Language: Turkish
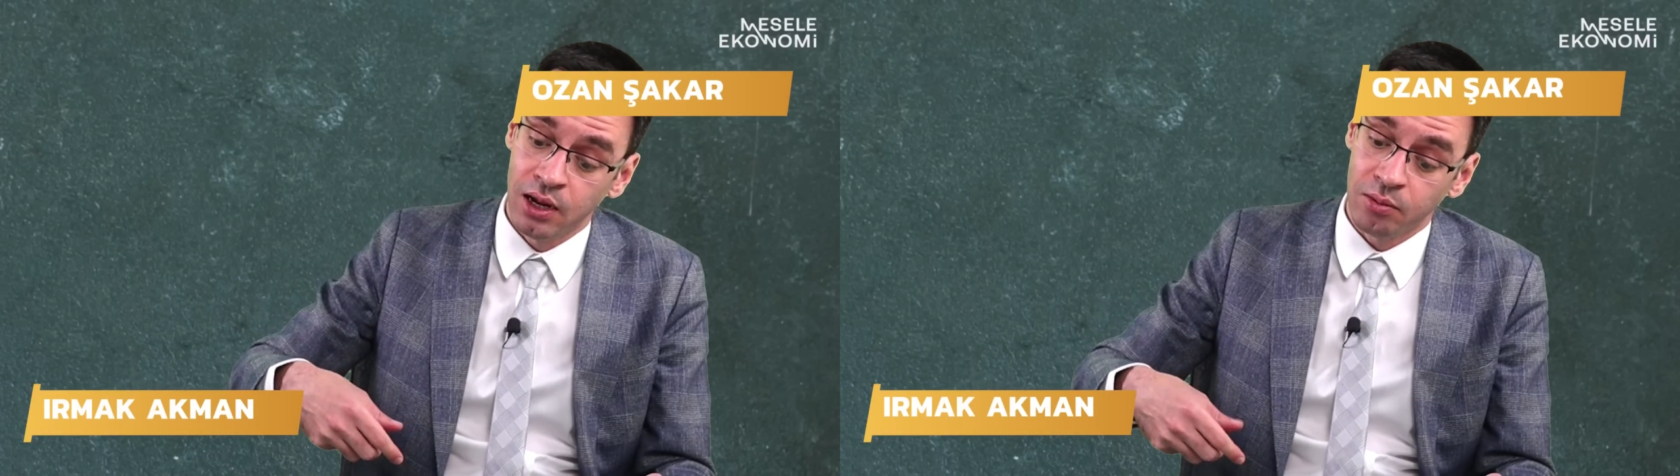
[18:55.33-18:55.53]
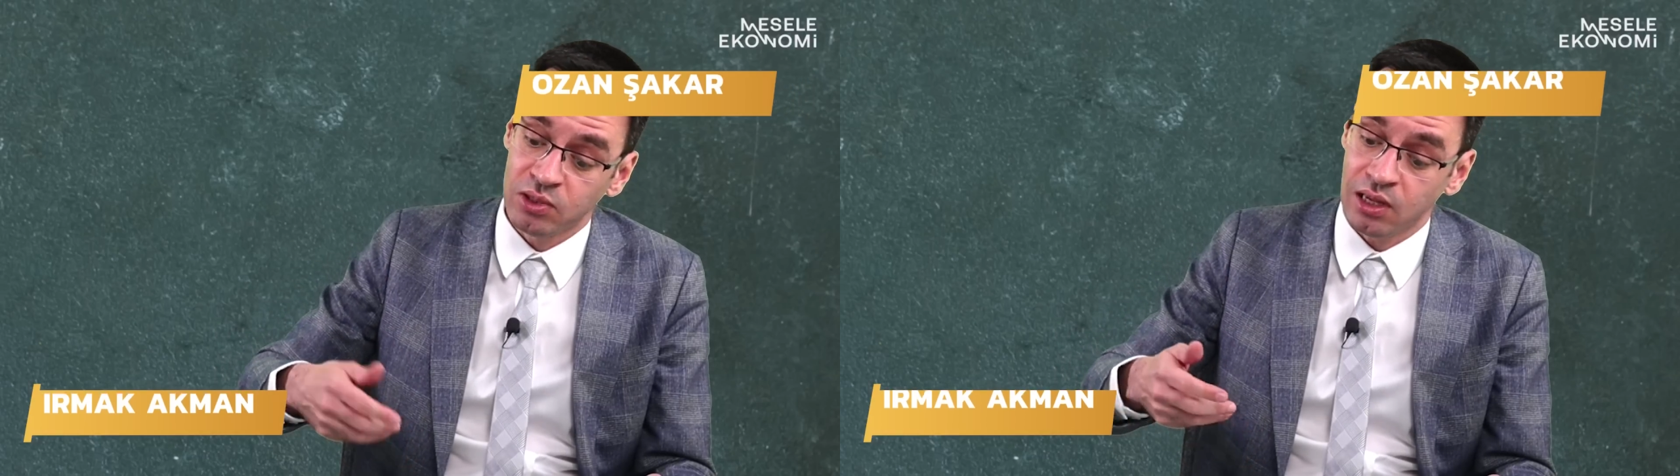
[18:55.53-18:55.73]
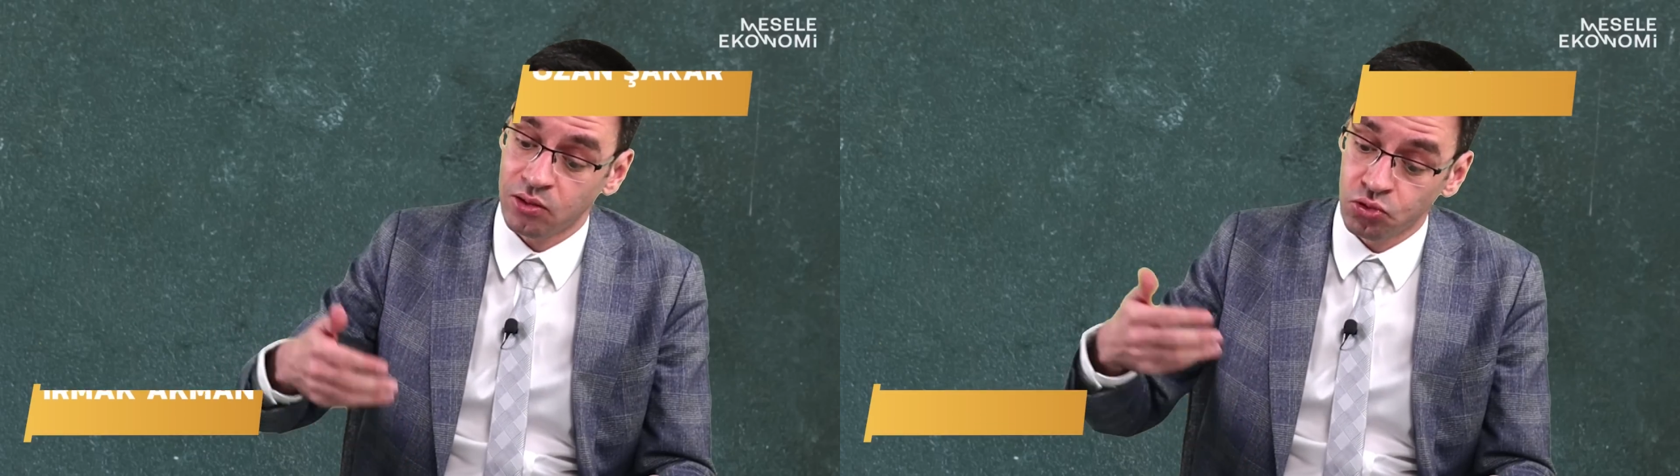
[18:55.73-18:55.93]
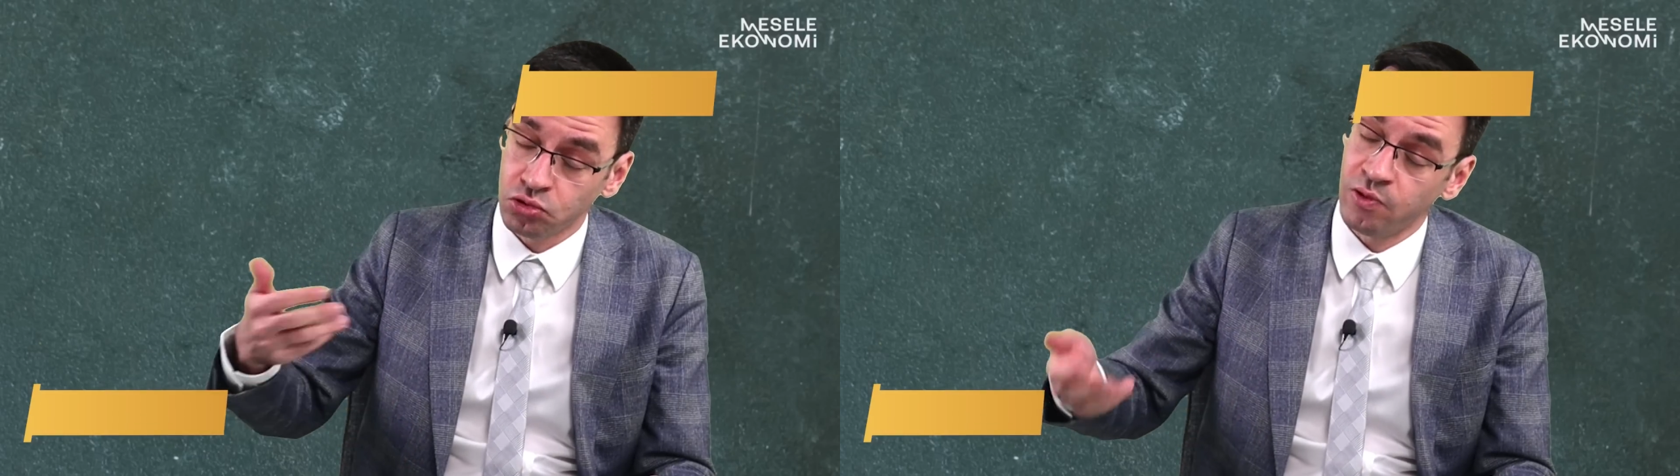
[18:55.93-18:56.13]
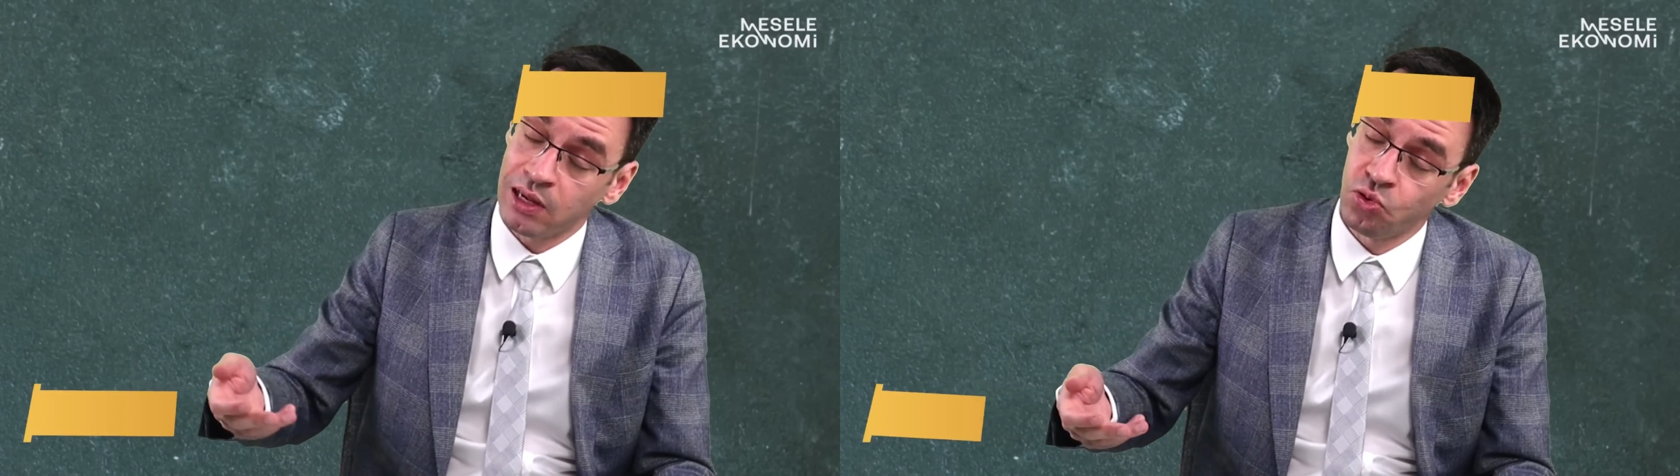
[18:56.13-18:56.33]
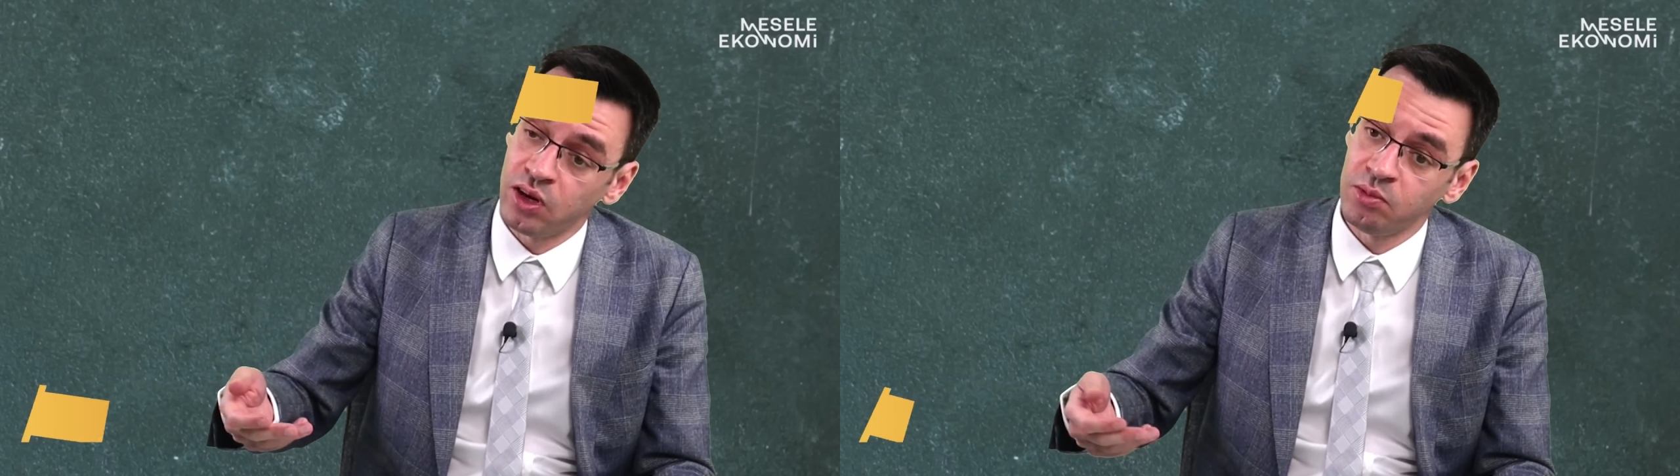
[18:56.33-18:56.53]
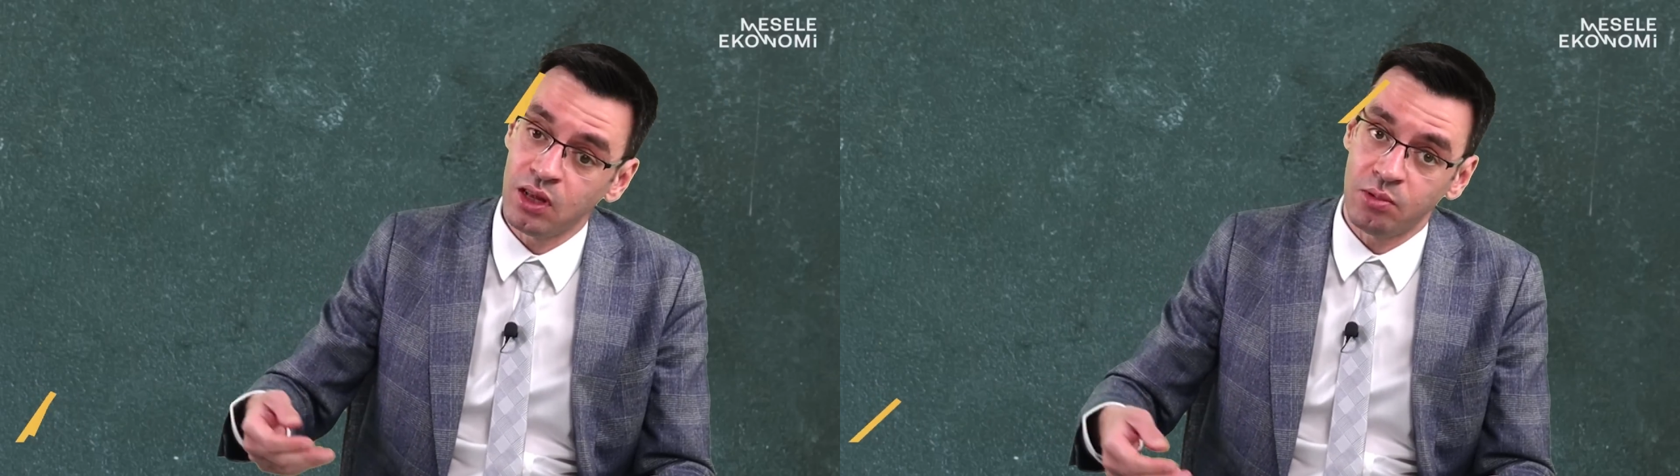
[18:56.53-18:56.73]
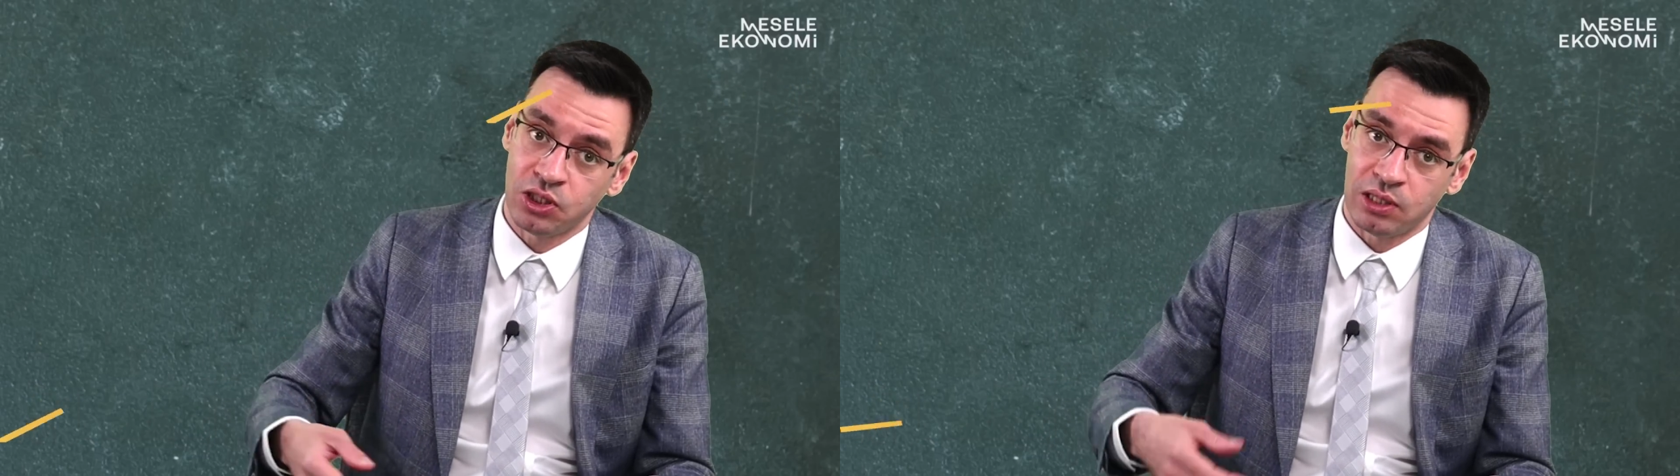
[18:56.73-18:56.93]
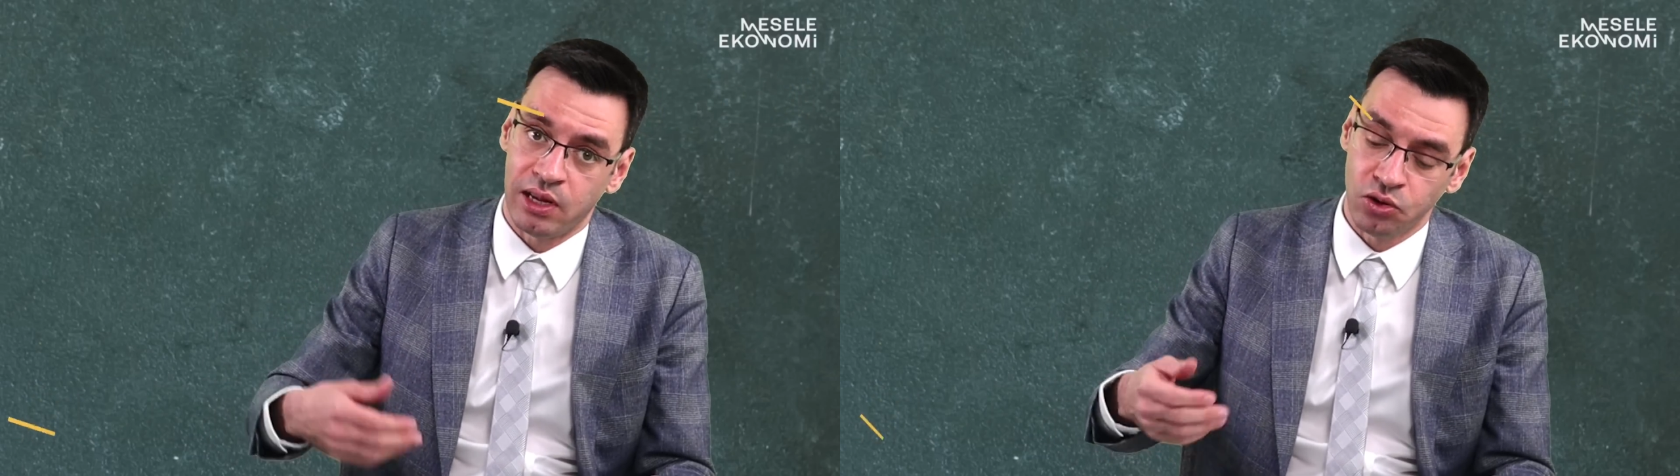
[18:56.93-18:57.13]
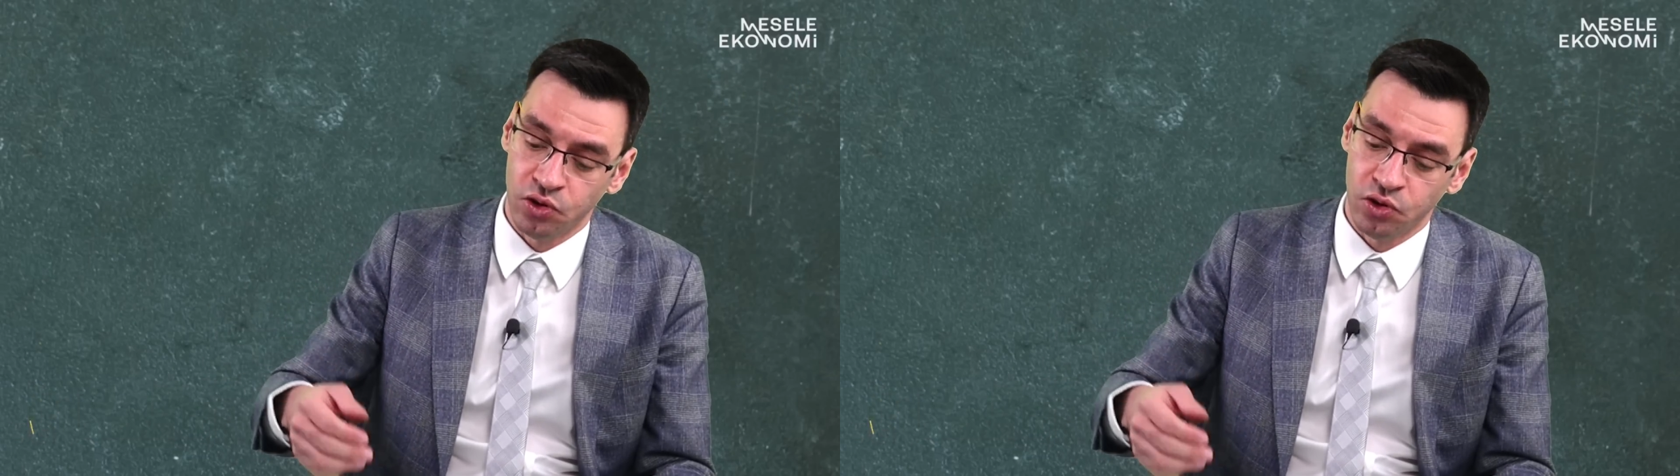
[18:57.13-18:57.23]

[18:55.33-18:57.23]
misal Roosevelt döneminde başlar